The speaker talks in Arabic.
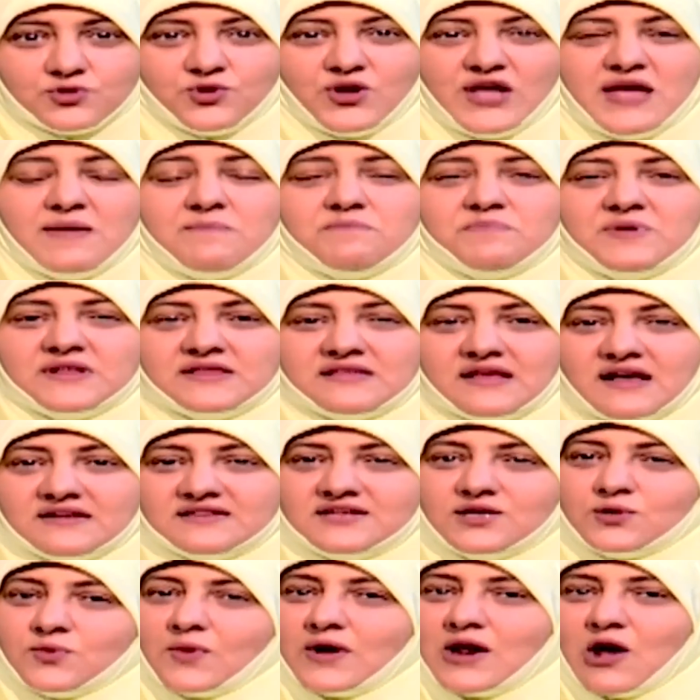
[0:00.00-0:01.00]
تحب
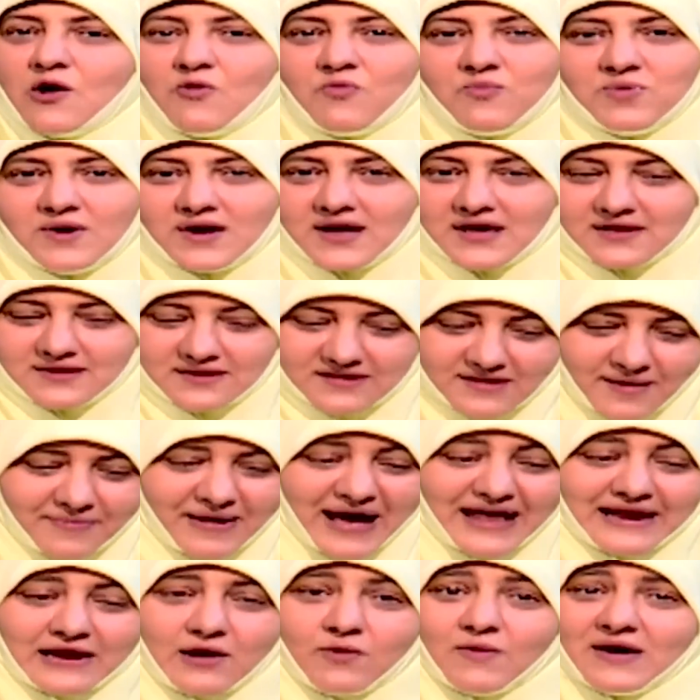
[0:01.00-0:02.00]
التقدير ولو بكده
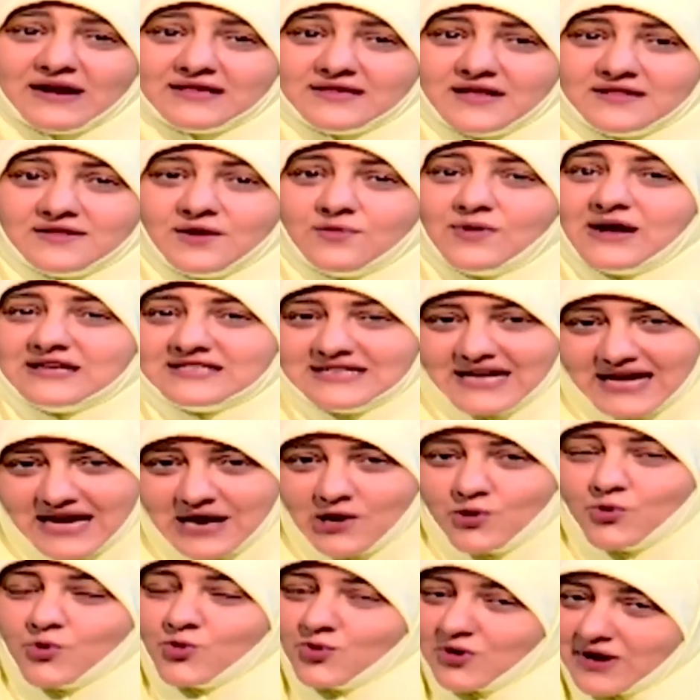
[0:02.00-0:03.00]
طبعا الورد دلوقتي
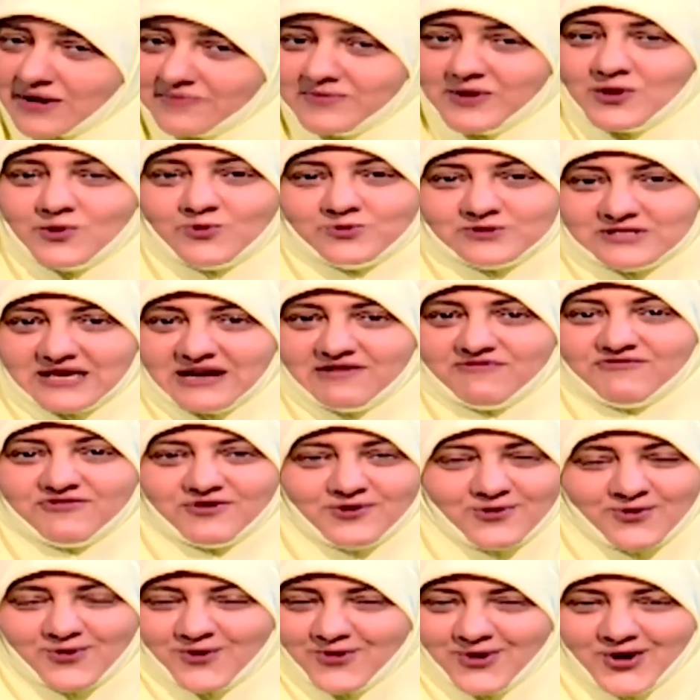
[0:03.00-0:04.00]
حلو وجميل وزي
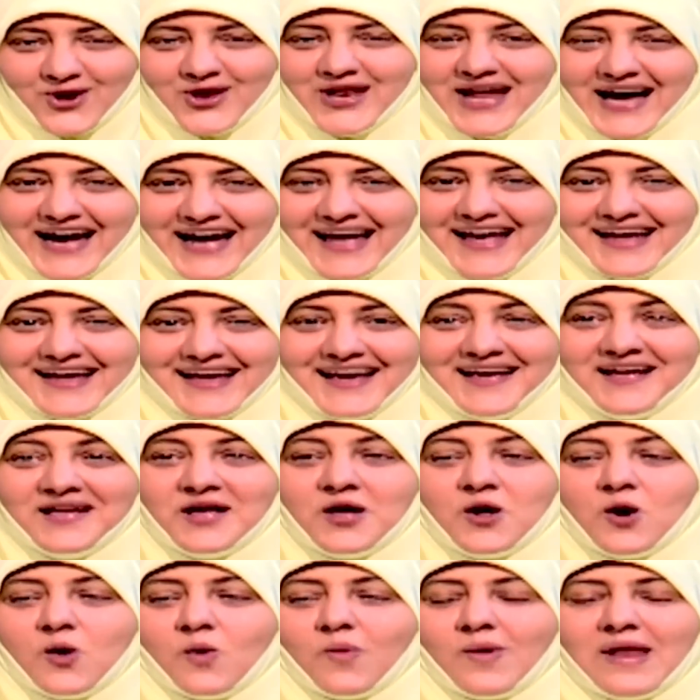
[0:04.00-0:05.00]
الفل وكل حاجه
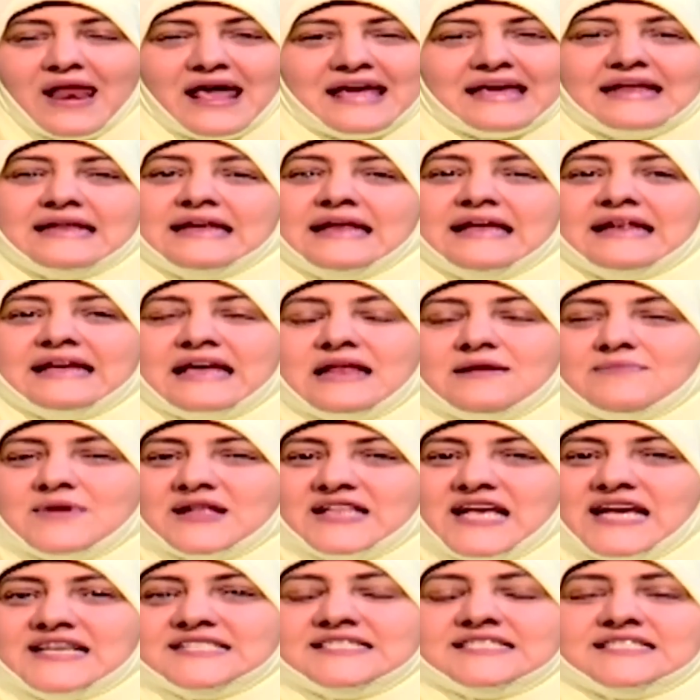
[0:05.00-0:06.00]
ولكن
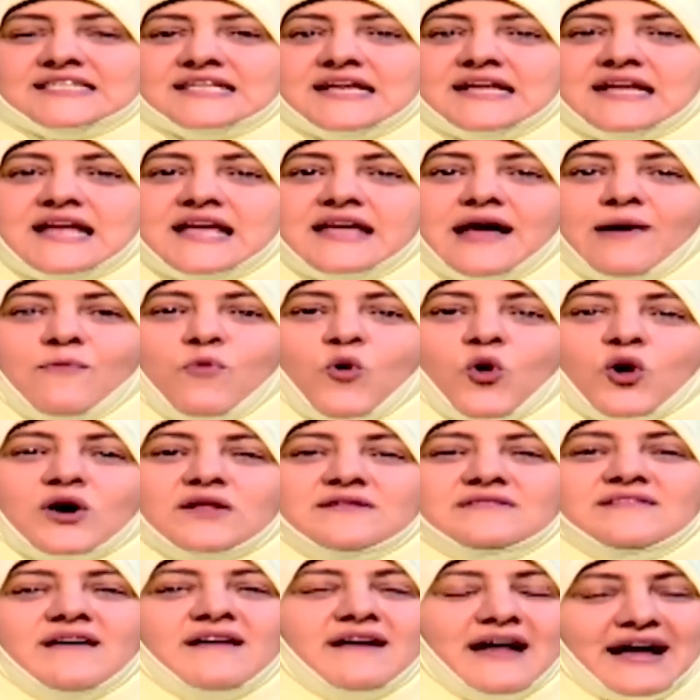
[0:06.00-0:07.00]
الكلمه تحس ان هي
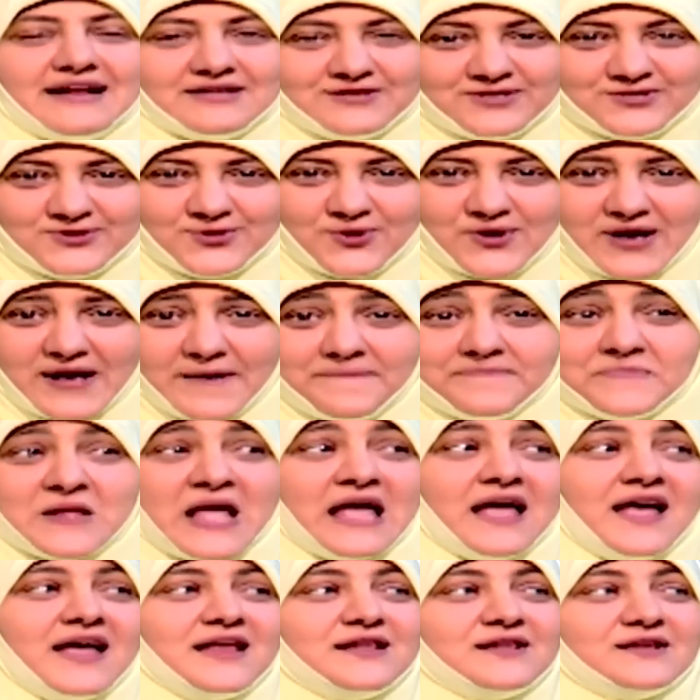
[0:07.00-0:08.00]
مقدره عند زوجها
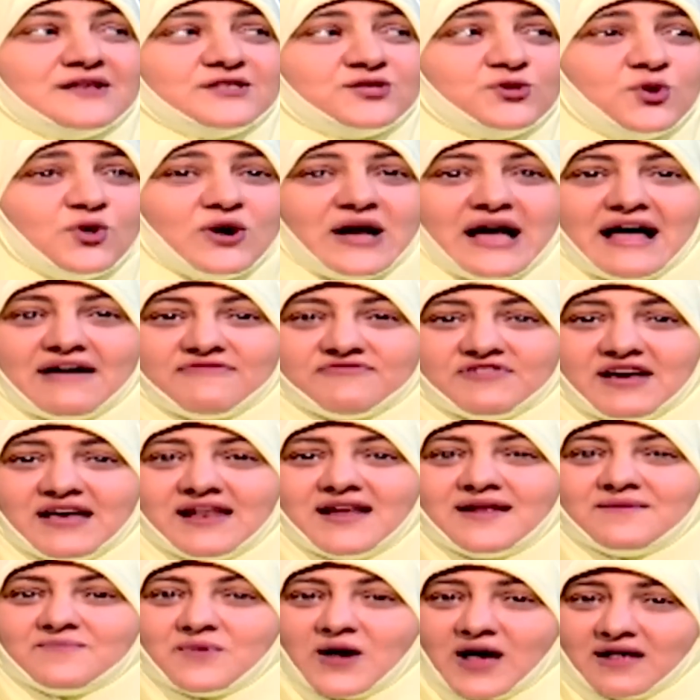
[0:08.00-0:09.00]
ان زوجها
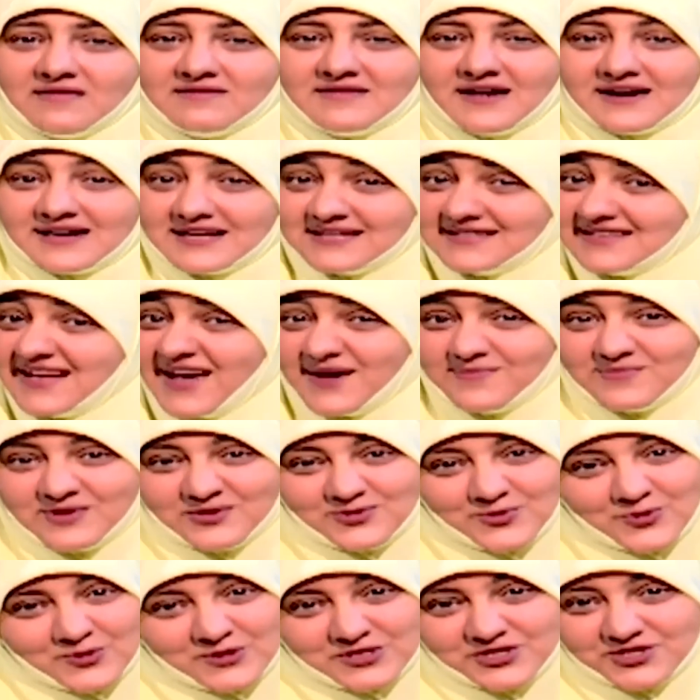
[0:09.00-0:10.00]
فعلا مقدر كانت
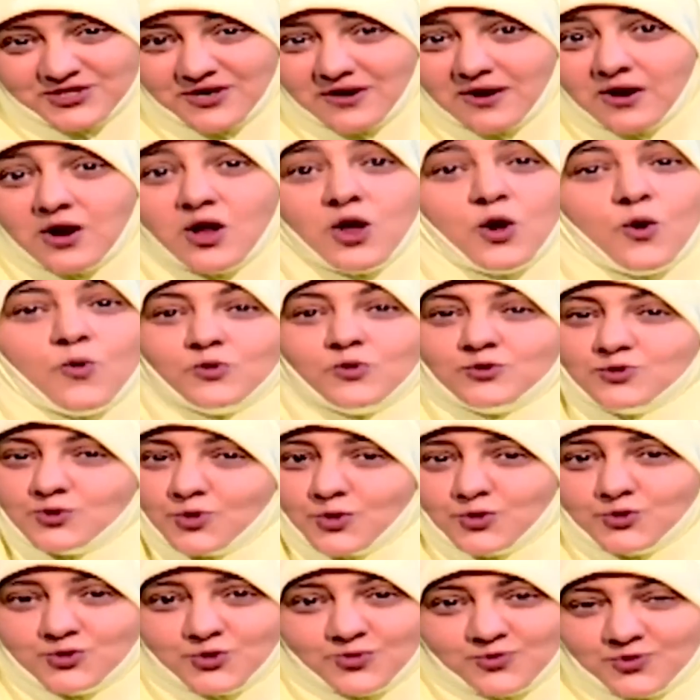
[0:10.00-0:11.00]
تعبت طول الشهر
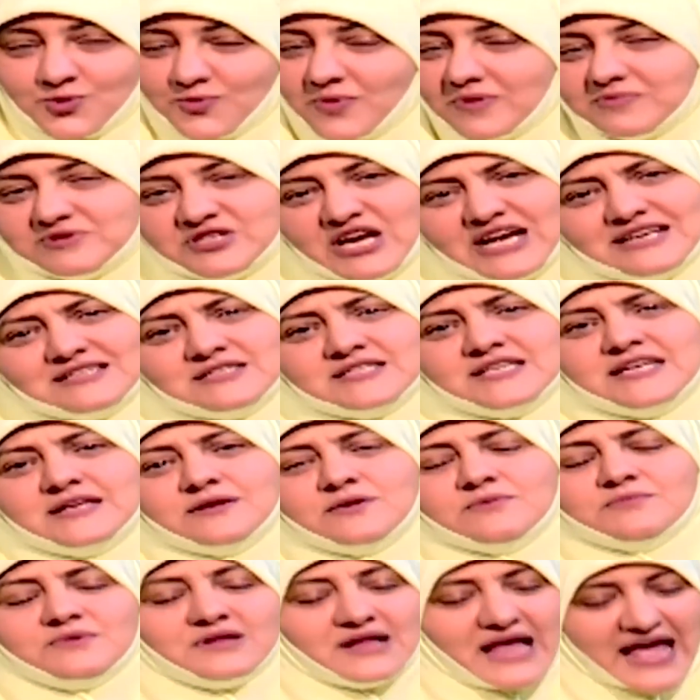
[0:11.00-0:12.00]
وانتوا كنتوا بتبقوا مش
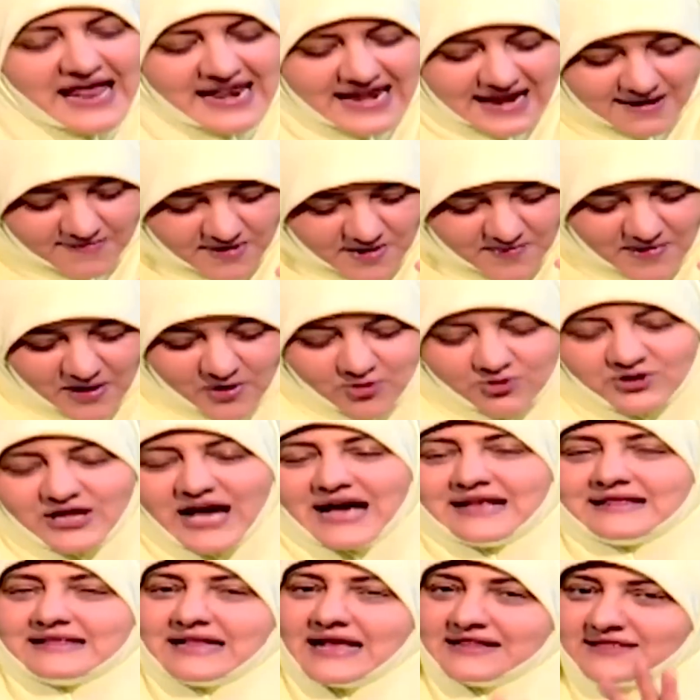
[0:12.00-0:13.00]
عايزين نقلل من مجهود
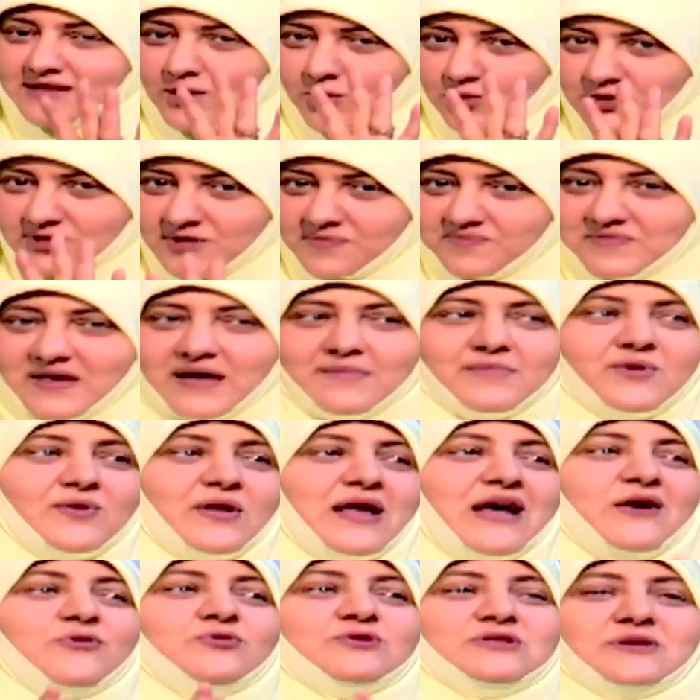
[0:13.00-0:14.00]
حد لا انت كنت بتعمل
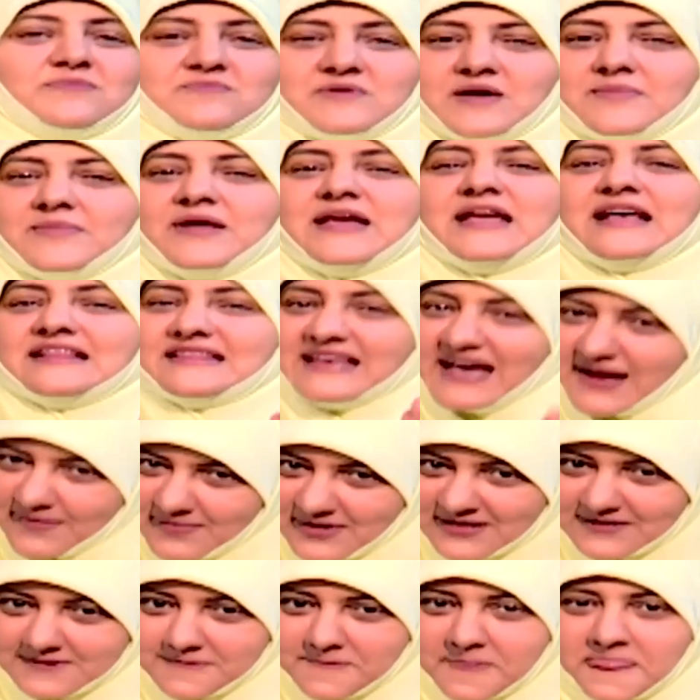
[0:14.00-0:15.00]
وهي كنت بتعمل هي
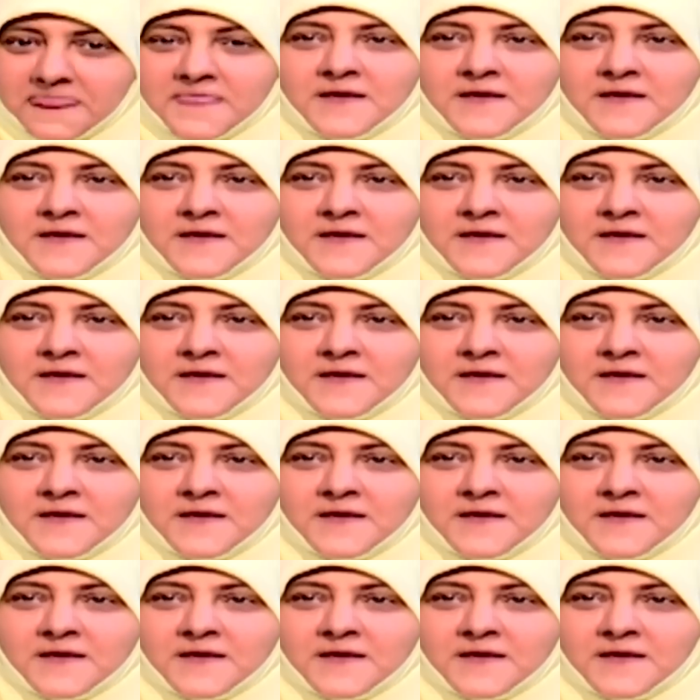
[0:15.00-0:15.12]
تعبت